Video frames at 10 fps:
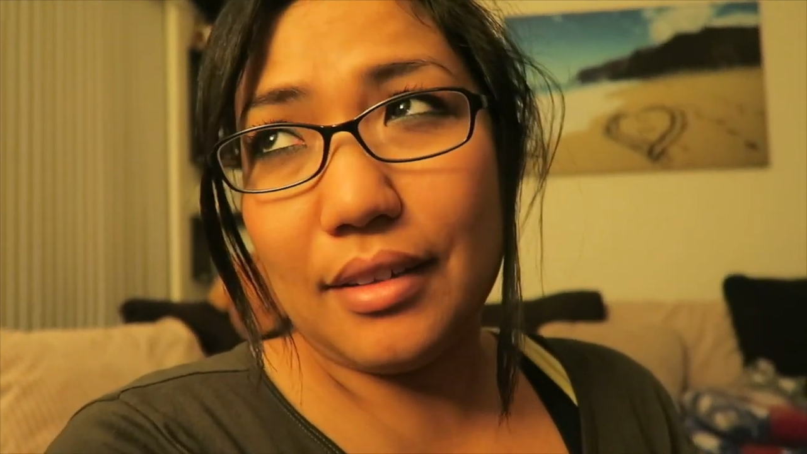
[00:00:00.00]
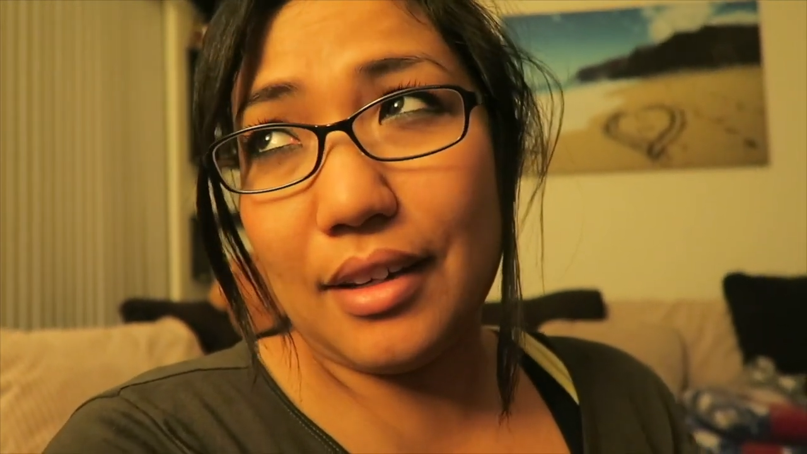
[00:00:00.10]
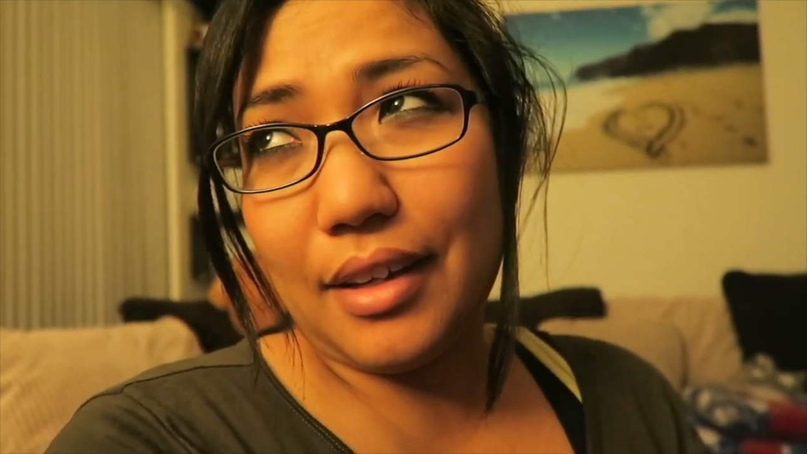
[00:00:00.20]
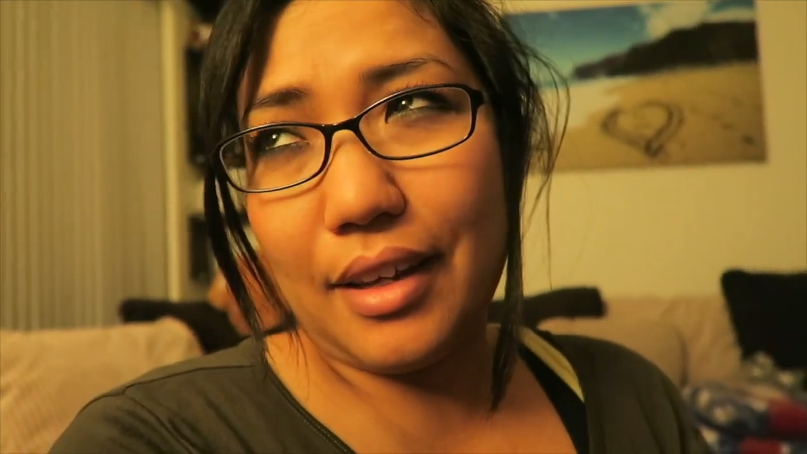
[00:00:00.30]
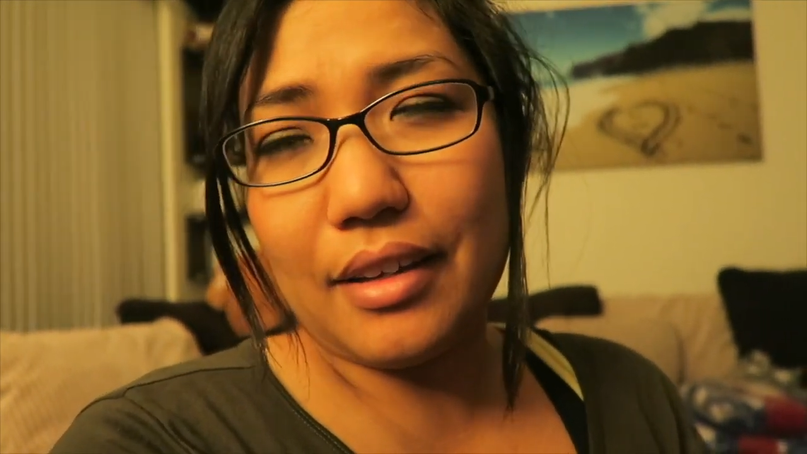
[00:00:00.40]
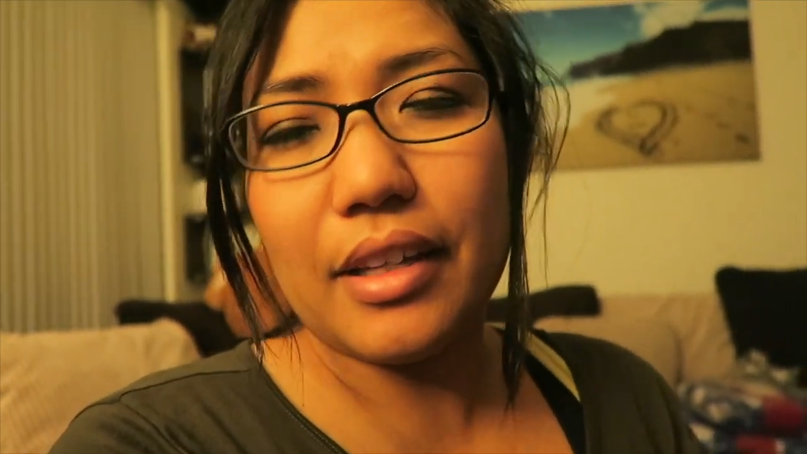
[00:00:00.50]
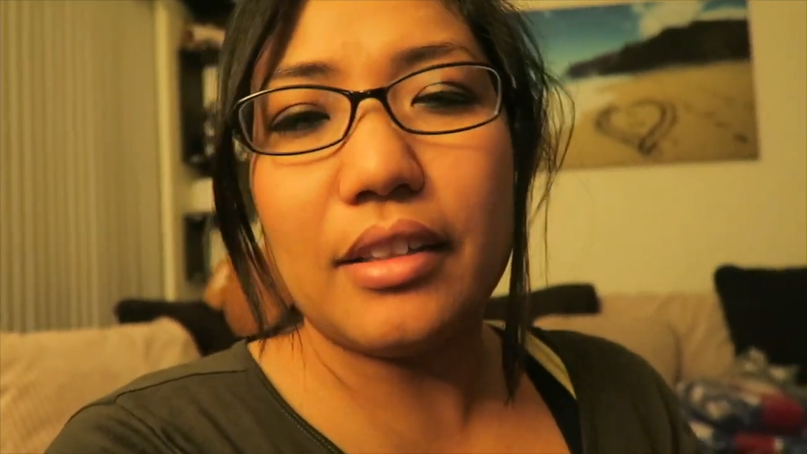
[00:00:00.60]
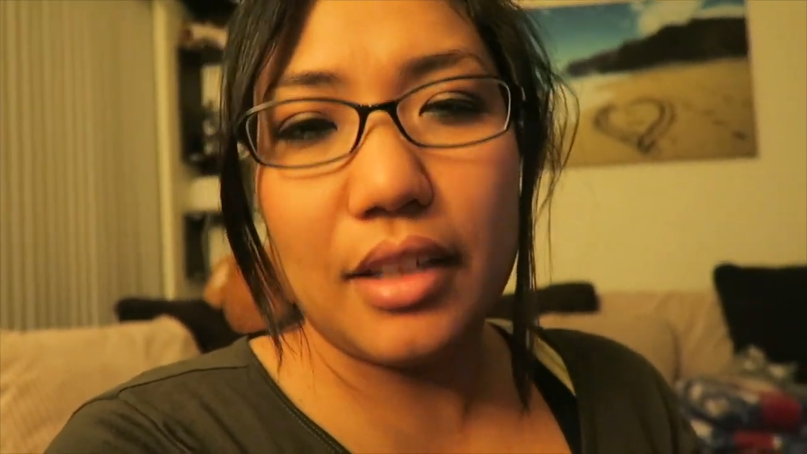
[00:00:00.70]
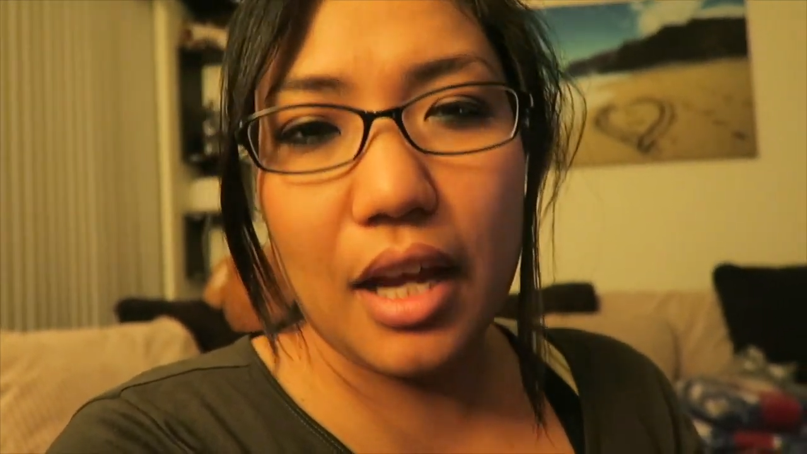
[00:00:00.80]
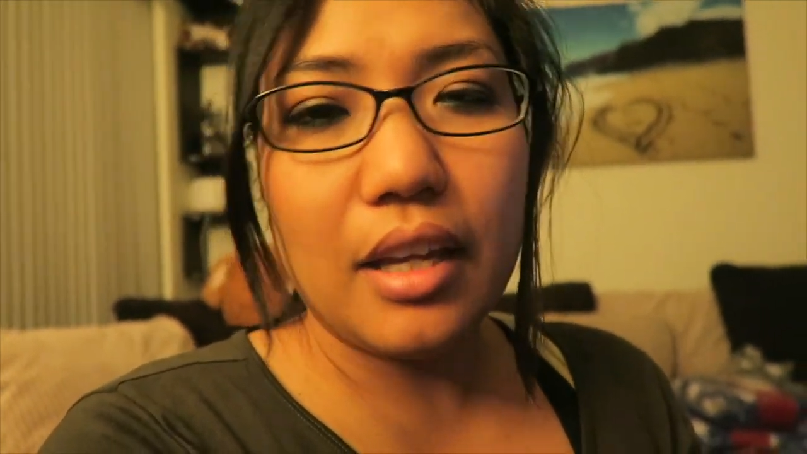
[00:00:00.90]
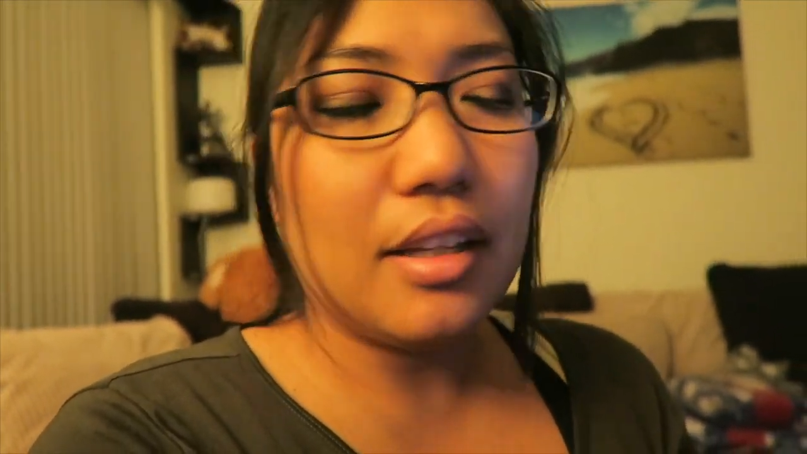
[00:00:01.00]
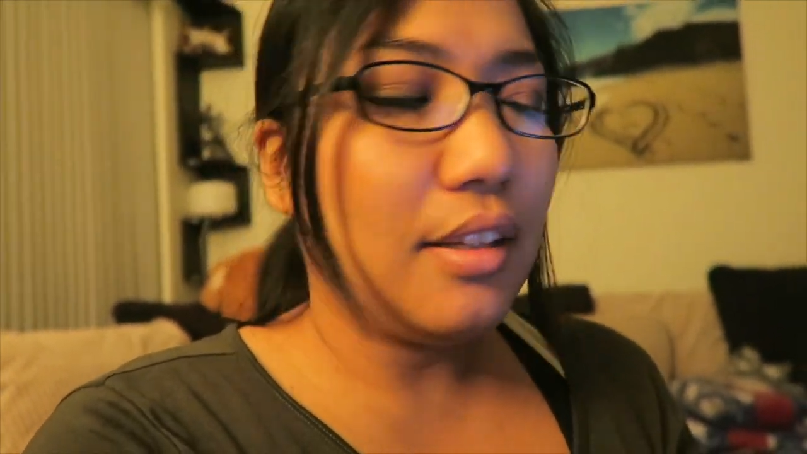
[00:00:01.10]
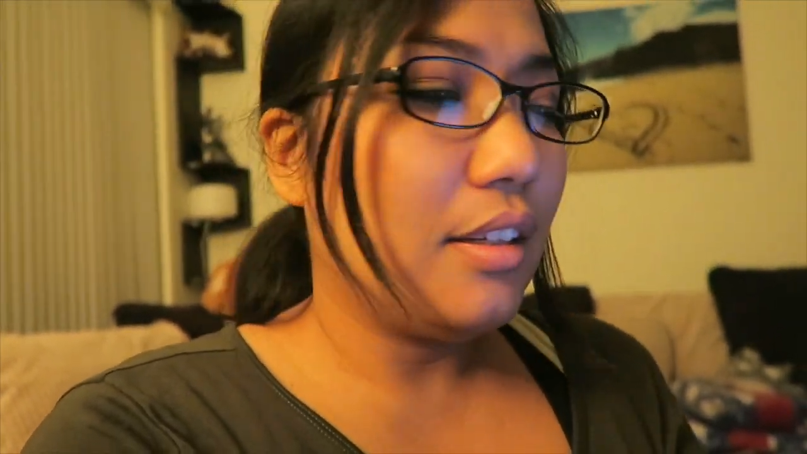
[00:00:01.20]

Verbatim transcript: 円、700円くらい。